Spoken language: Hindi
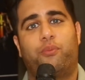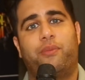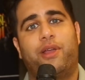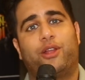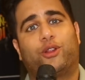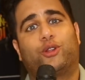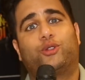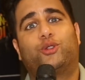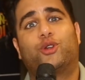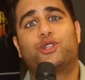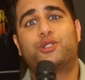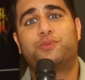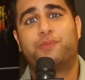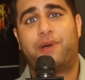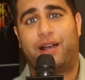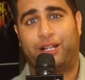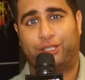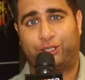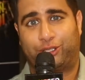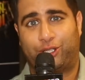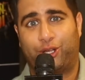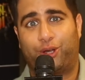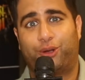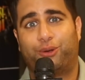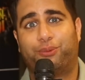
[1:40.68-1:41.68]
मैं तो दोस्त
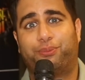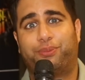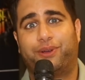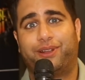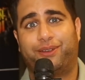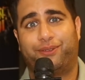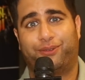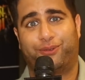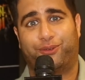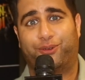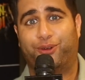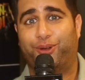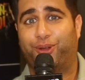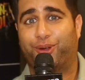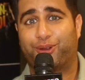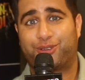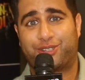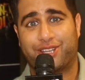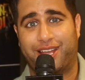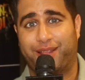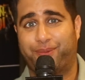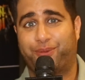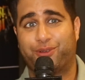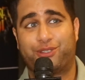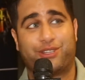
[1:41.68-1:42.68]
मानता हूँ पर वो लोग
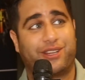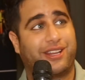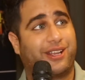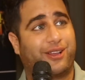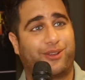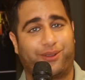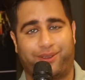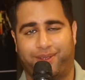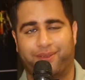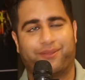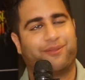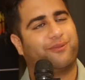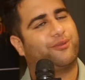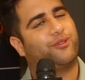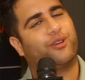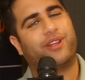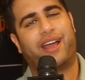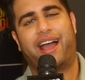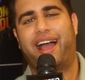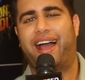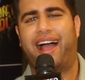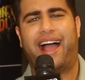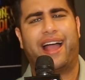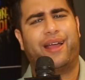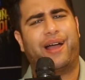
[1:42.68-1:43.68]
शायद पूछ रहे
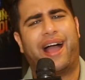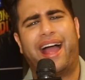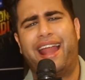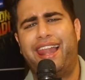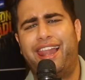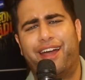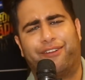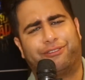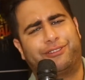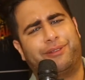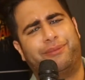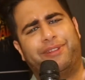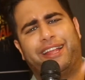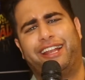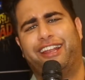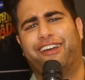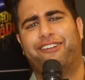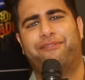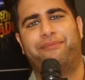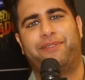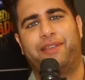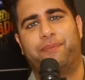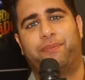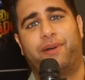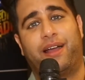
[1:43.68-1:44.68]
आई लव दम
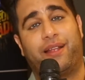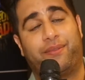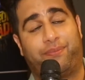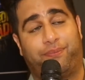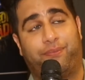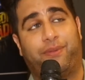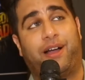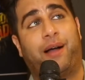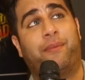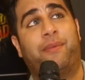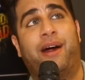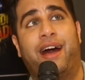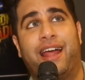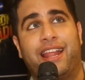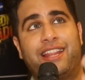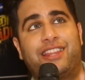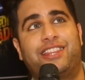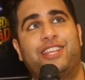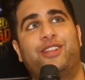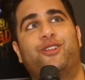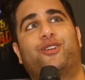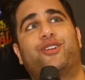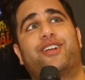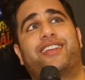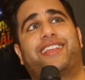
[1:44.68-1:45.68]
लव मी बट हमारे
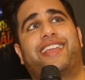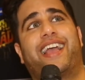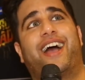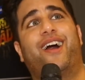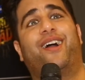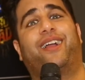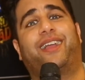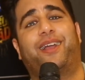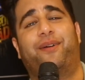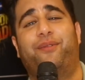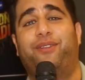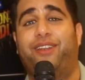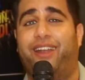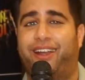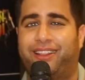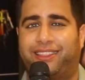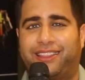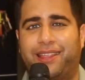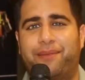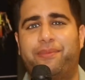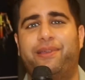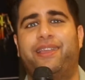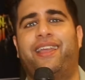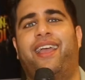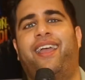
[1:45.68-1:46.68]
तीनों को क्या कि हम
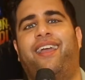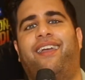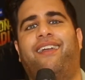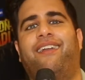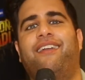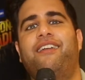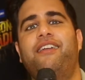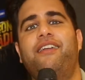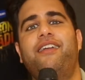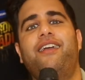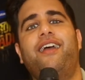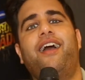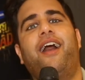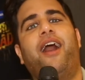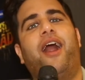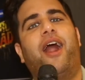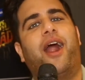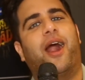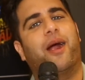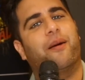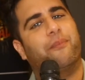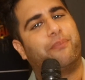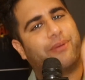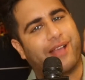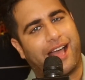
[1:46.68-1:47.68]
लड़ते भी हैं
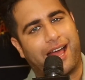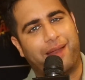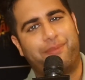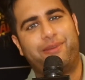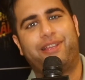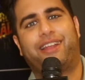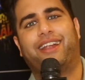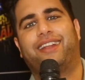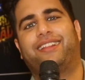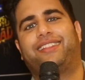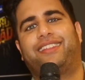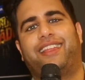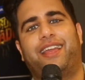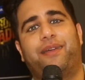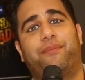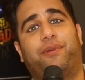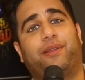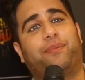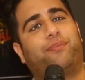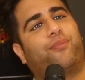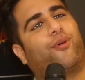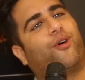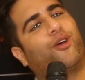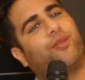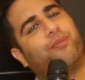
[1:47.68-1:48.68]
हम प्यार भी करते हैं
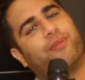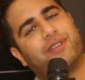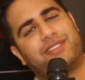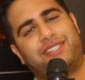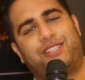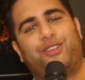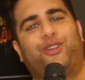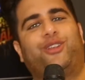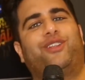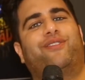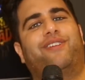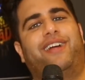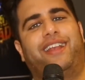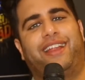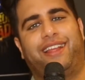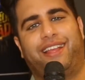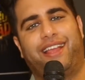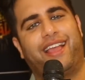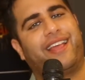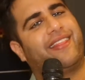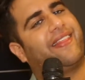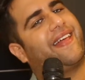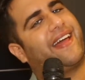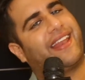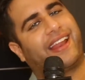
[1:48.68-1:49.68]
बट बहुत मस्ती होने वाली
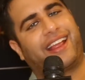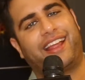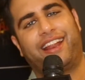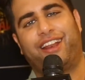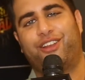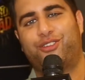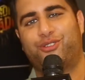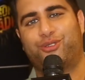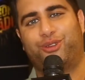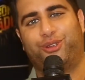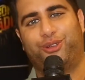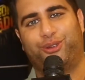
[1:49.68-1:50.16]
है नारा किंग शो